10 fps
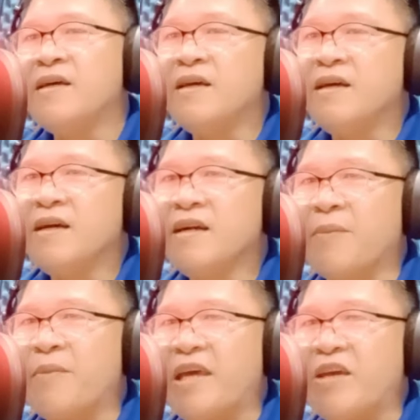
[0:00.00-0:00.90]
Nga
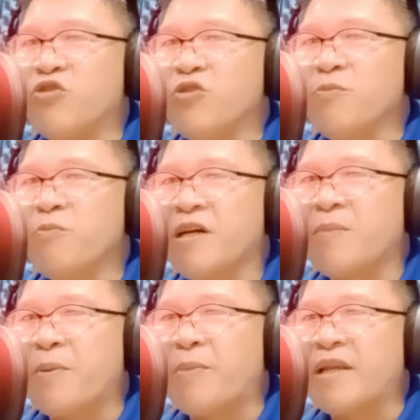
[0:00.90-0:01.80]
miingon ka
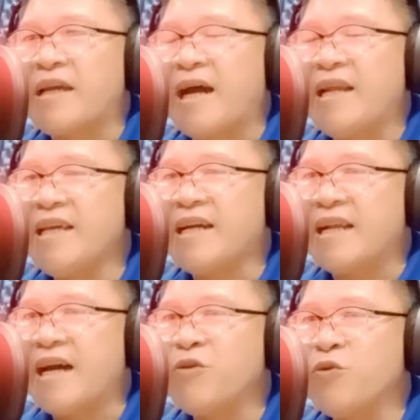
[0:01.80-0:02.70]
paman gani kanako